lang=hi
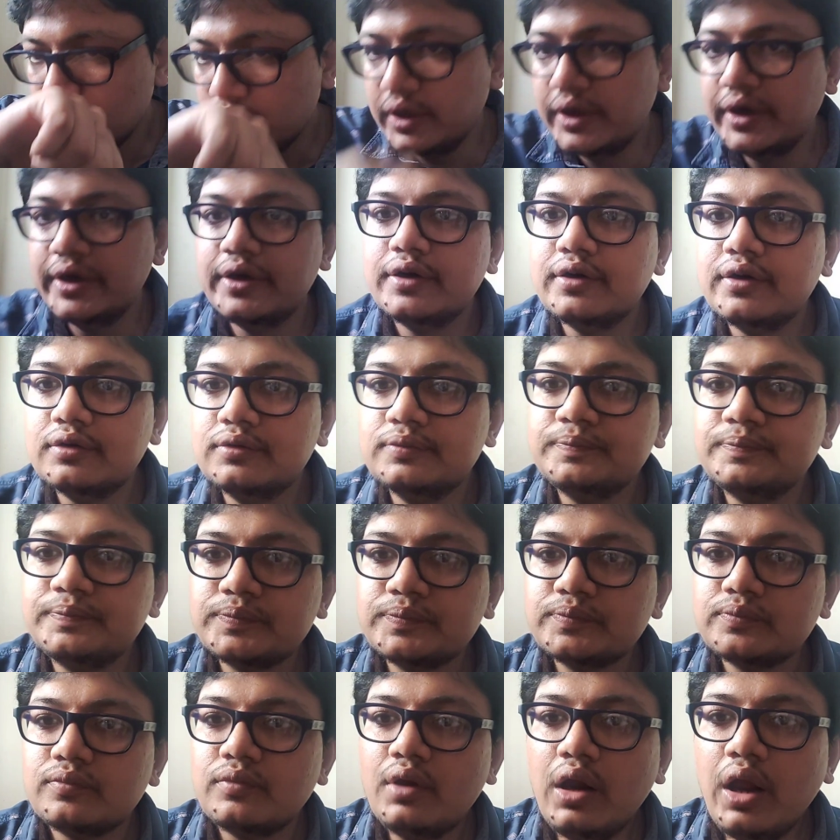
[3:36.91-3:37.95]
हिंट
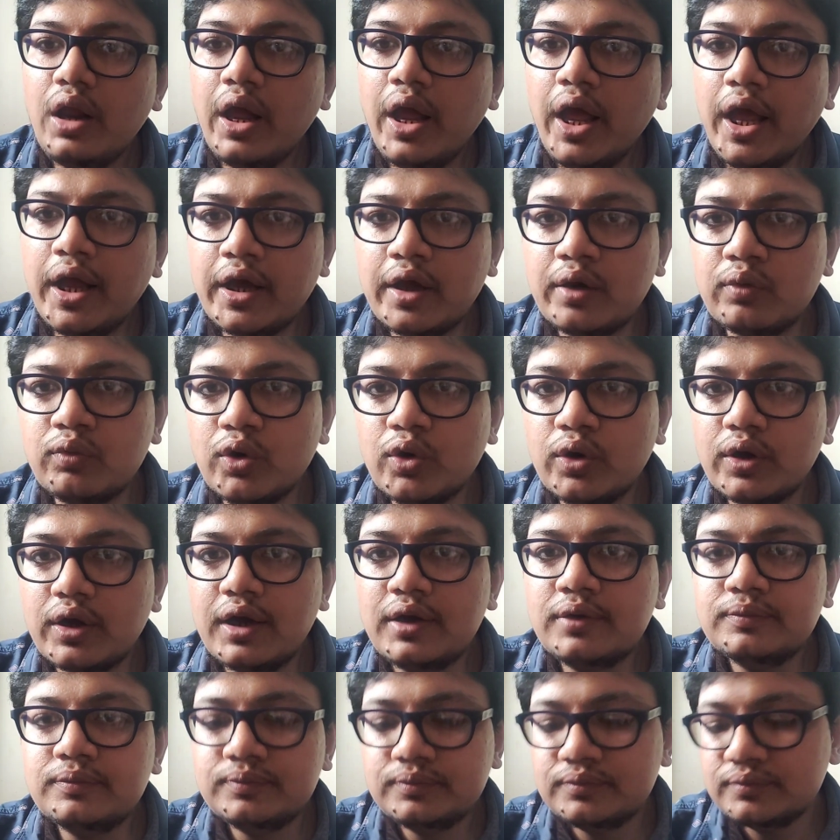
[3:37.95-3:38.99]
टाइगर वुड
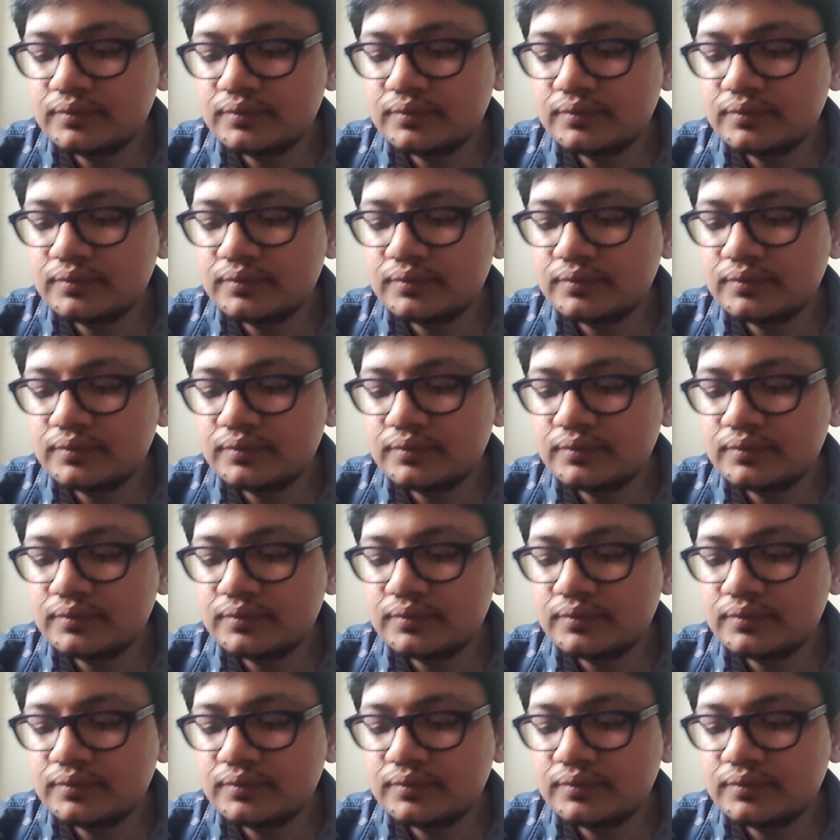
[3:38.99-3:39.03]
का